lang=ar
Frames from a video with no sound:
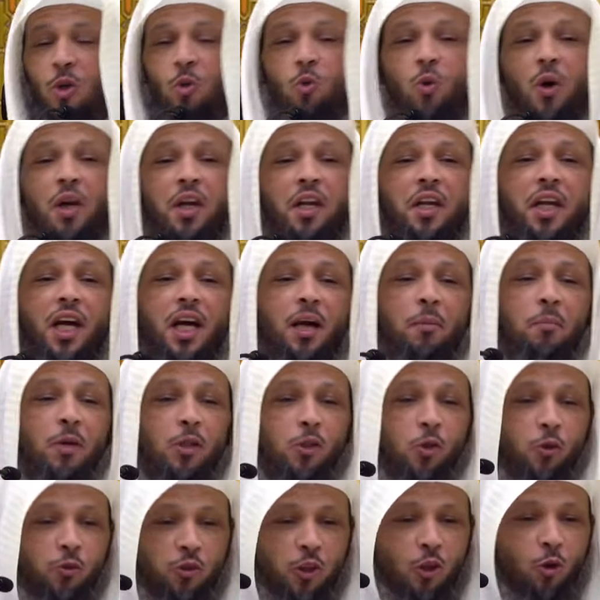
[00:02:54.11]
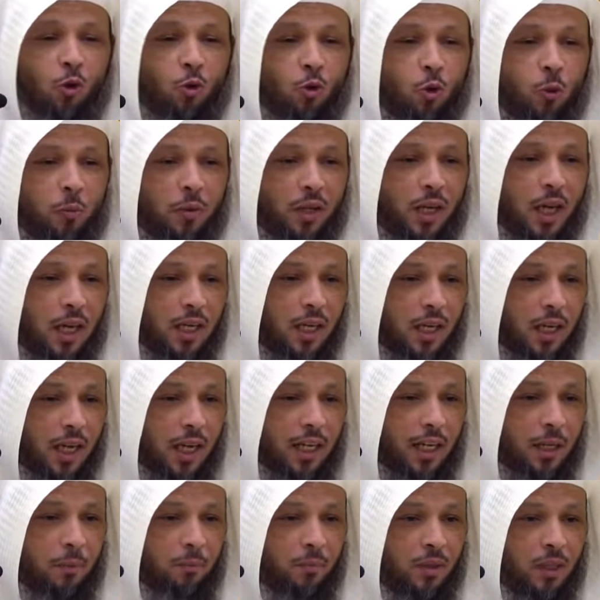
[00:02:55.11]
والرحمة في قلوب أهل
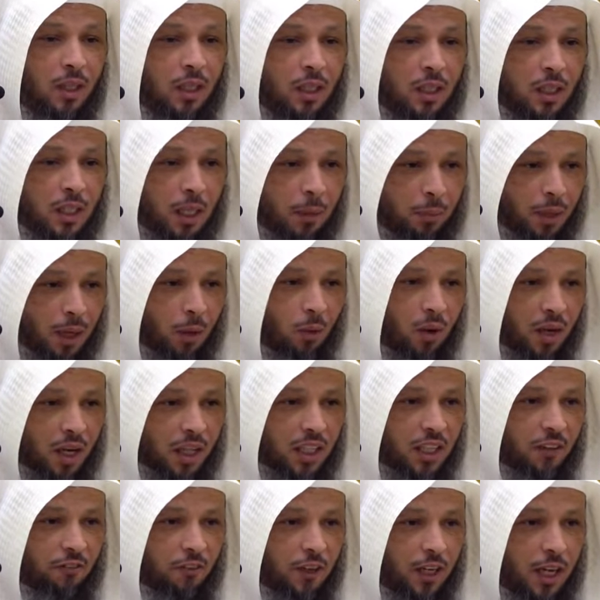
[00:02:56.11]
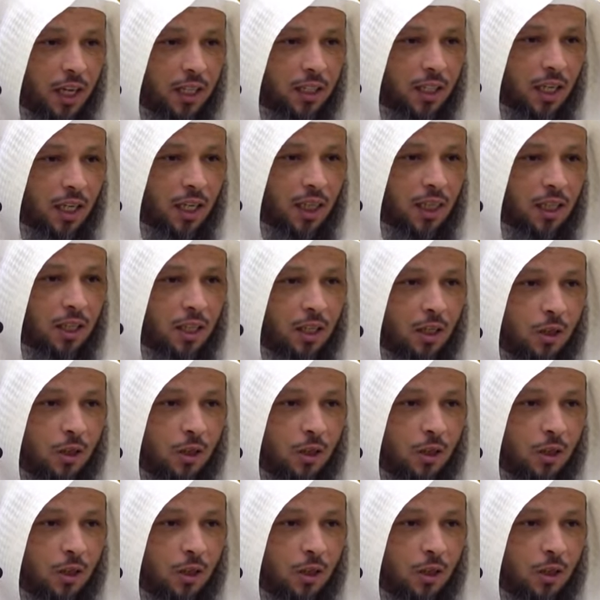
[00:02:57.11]
الغنم كما ورد في الحديث